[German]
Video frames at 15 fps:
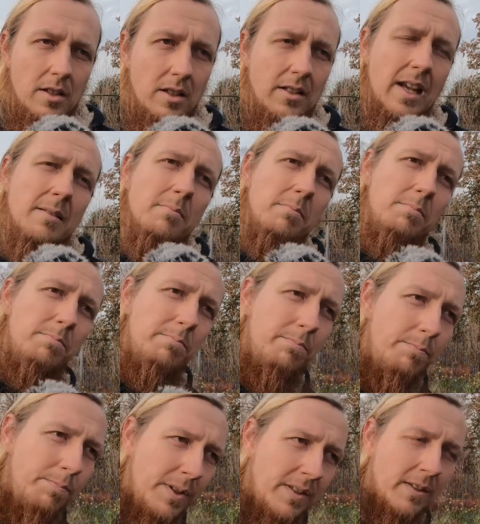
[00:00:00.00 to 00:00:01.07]
Ist halt ein
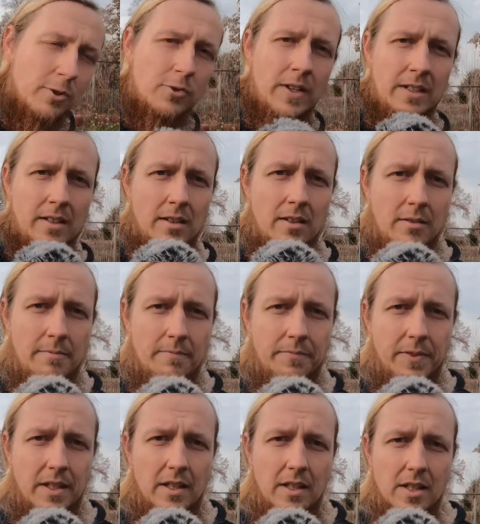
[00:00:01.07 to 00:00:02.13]
bisschen schwächer.
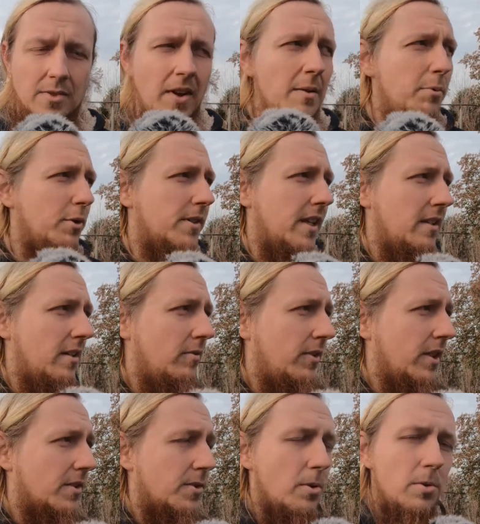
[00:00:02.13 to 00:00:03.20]
2%
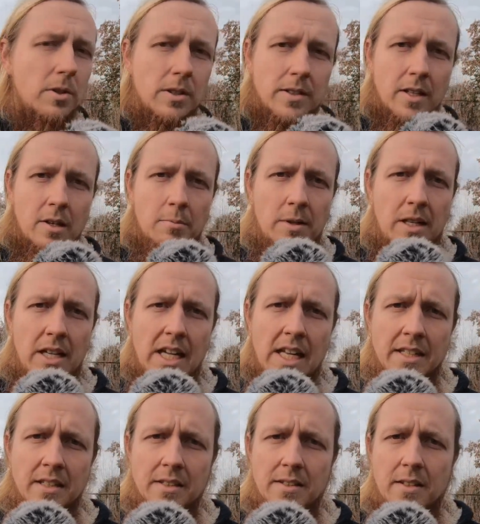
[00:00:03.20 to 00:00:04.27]
Inflation ist ja immer
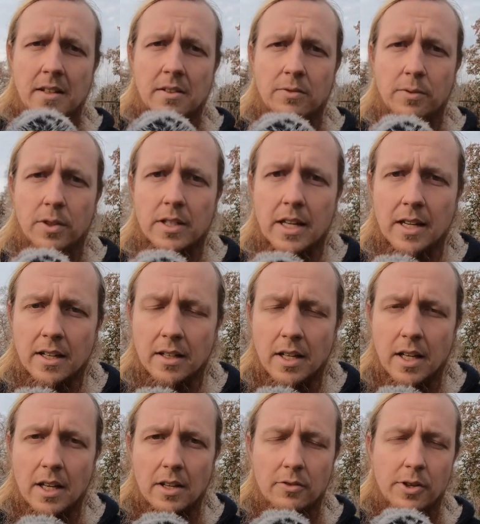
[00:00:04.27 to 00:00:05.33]
angezielt von der,
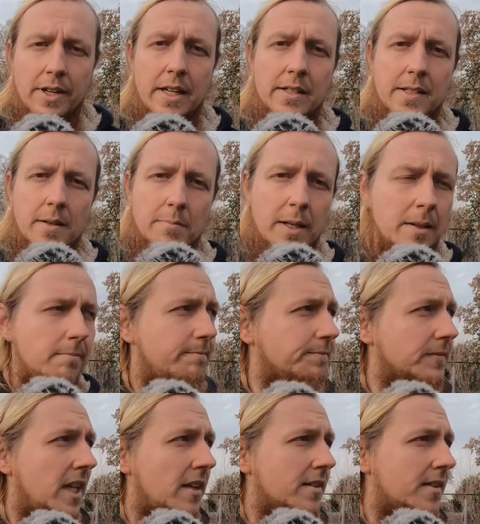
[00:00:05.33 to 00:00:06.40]
von der EZB
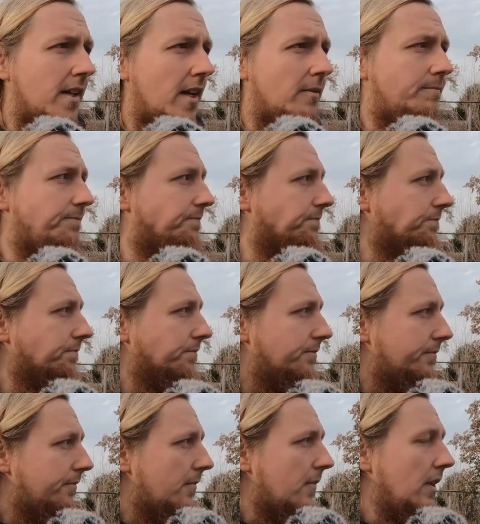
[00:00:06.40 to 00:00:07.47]
jedes Jahr.
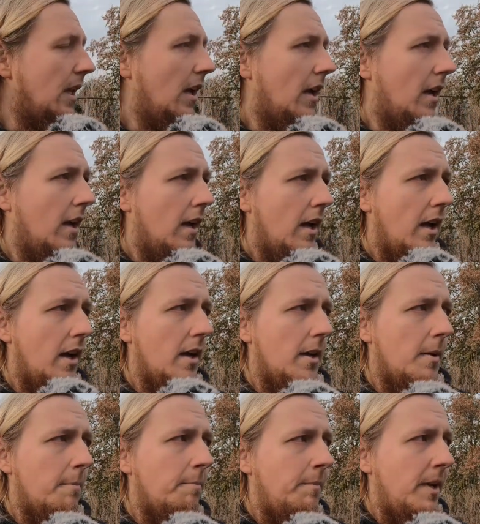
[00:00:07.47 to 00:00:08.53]

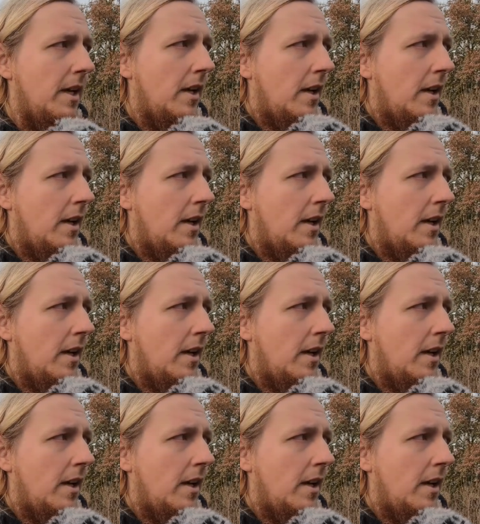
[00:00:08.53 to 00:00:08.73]
Ähm,